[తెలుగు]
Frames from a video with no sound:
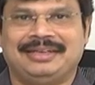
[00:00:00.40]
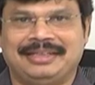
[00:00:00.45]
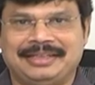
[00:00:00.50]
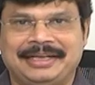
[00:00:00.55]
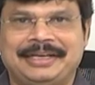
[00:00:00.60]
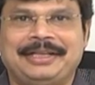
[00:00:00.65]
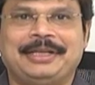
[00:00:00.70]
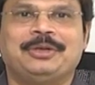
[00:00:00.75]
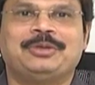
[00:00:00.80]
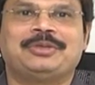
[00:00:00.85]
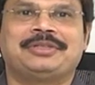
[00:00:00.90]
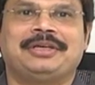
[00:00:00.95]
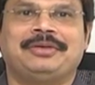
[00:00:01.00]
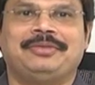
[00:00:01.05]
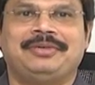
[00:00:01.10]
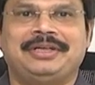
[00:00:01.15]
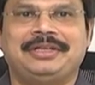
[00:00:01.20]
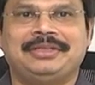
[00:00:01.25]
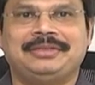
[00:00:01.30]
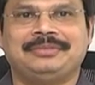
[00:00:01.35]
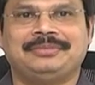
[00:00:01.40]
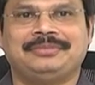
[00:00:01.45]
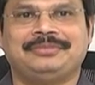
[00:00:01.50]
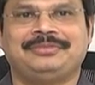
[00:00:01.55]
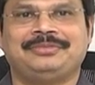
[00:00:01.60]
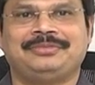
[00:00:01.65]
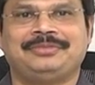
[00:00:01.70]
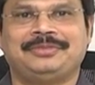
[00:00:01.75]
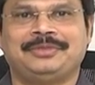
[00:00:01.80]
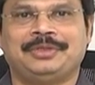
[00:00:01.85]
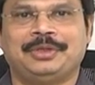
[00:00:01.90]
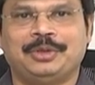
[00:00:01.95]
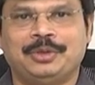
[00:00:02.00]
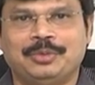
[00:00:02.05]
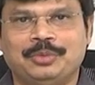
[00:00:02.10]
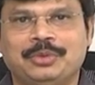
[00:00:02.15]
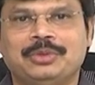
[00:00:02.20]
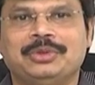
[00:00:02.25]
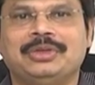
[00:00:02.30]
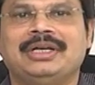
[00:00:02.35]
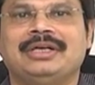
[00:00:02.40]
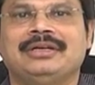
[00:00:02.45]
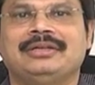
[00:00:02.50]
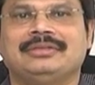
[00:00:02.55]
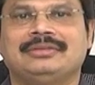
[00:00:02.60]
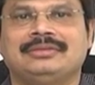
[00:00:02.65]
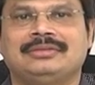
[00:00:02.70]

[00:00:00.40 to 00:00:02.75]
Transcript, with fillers: అందరికీ నమస్కారం అండి ముందుగా